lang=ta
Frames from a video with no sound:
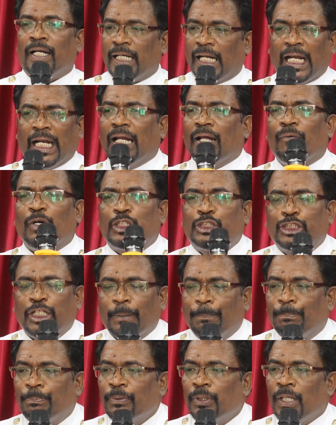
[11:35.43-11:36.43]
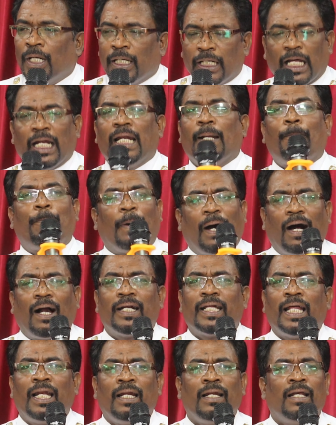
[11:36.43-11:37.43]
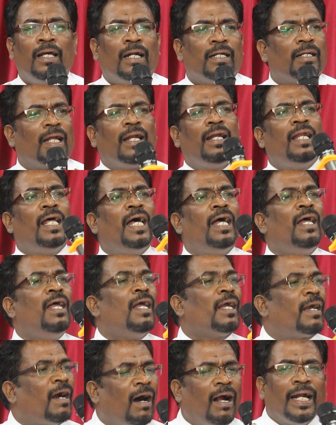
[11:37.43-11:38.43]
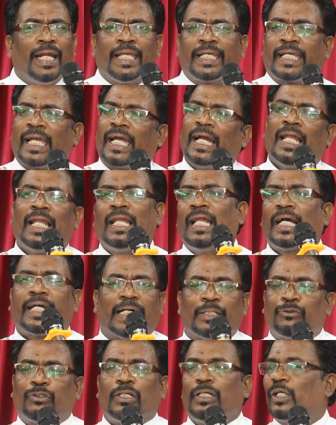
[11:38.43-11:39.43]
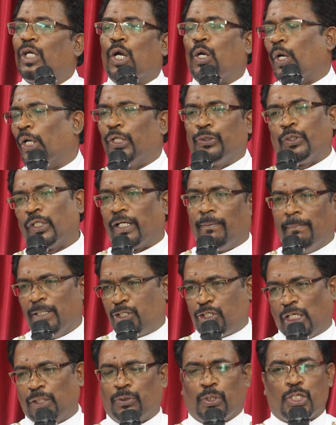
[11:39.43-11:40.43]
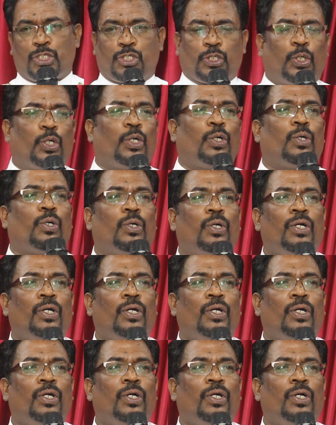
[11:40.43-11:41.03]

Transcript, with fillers: நல்ல வர்ஷிப் நல்ல பாடல் நல்ல காணிக்கைகள் எல்லாம் கத்தருக்கு கொடுத்த ரொம்ப சந்தோஷம்